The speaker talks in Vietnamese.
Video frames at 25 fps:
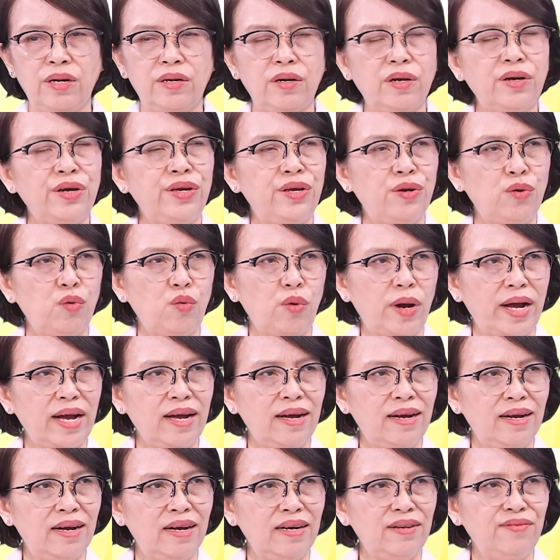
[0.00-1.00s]
nó hiệu quả
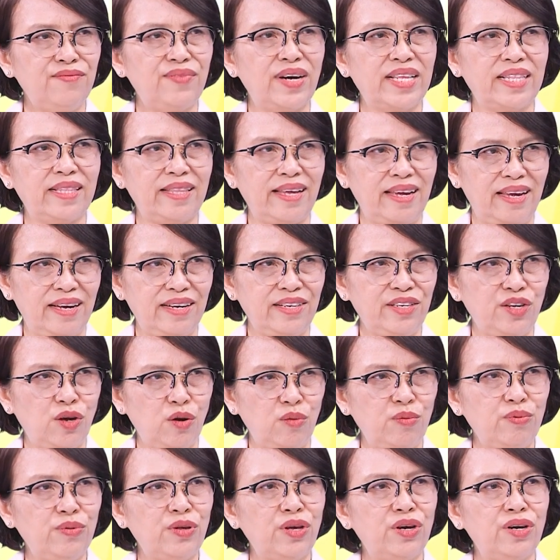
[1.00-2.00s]
hơn và tiện
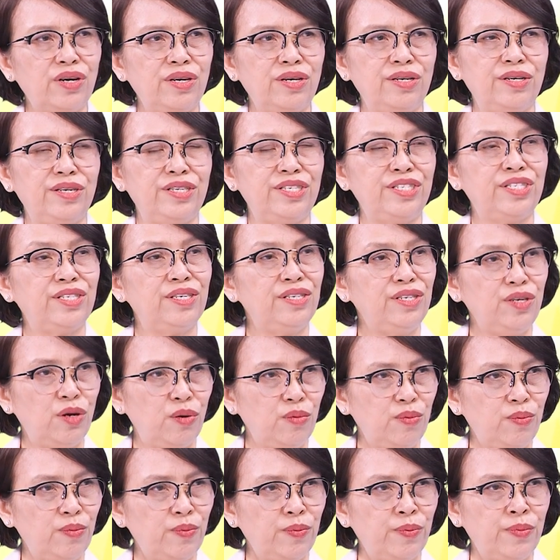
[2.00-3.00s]
dụng cho người sử
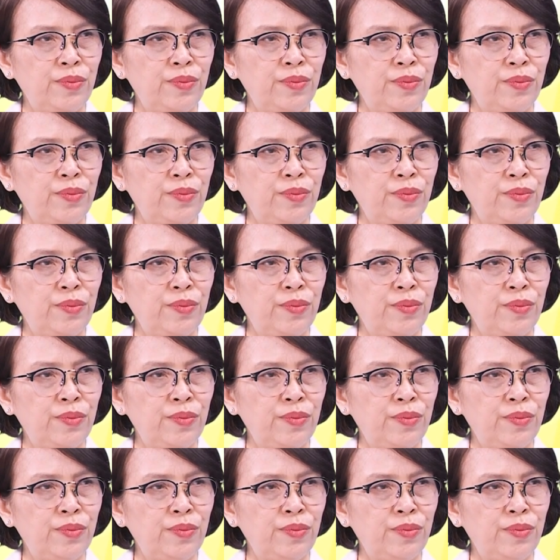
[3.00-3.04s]
dụng